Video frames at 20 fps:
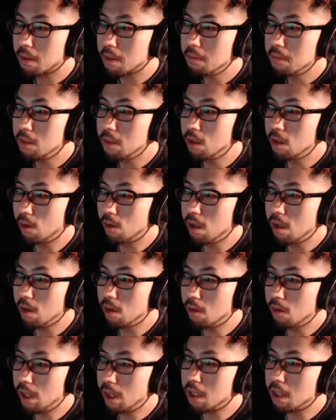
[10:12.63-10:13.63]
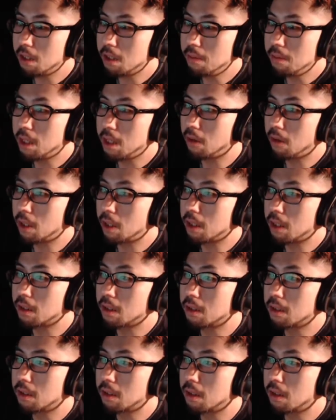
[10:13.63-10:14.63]
緑色は意味がわかんな
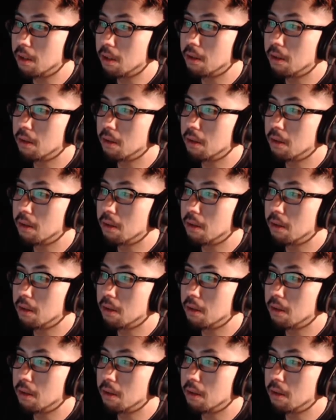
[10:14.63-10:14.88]
かったね。